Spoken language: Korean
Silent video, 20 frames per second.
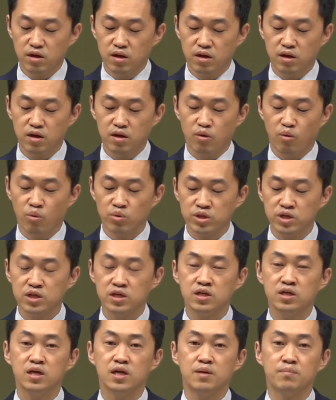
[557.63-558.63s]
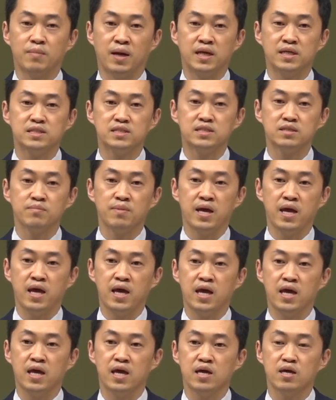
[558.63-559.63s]
어, 오늘
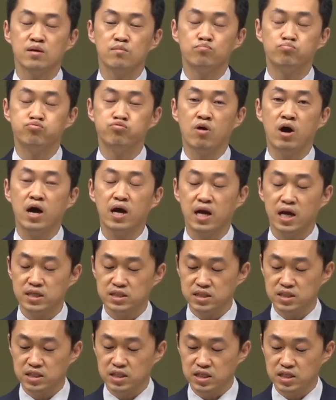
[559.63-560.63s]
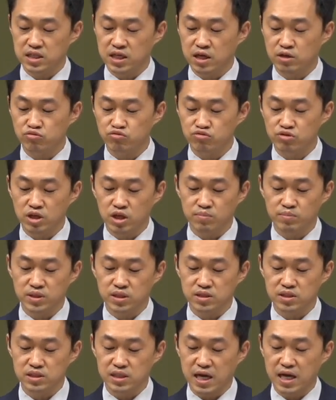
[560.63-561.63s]
말씀에 부활하신
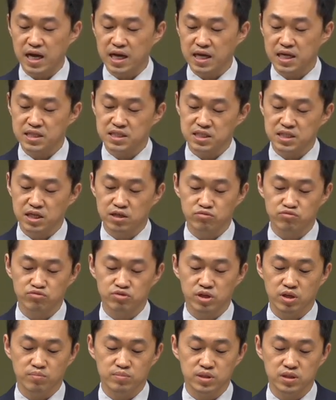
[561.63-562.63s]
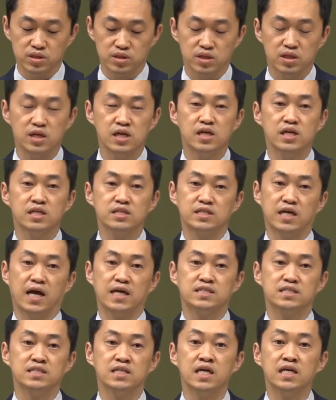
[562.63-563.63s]
예수님은 살아계신 예수님은
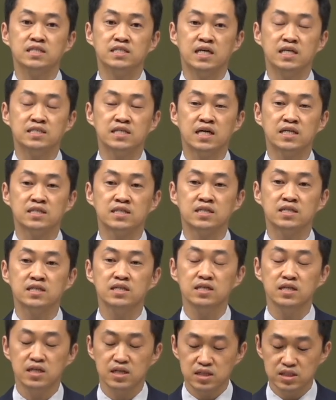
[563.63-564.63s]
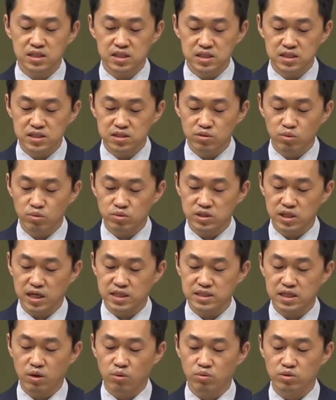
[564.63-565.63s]
자신의 제자들을 스스로
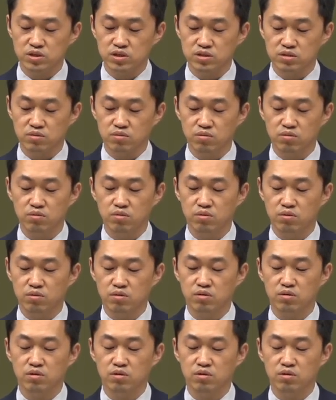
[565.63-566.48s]
찾아오시고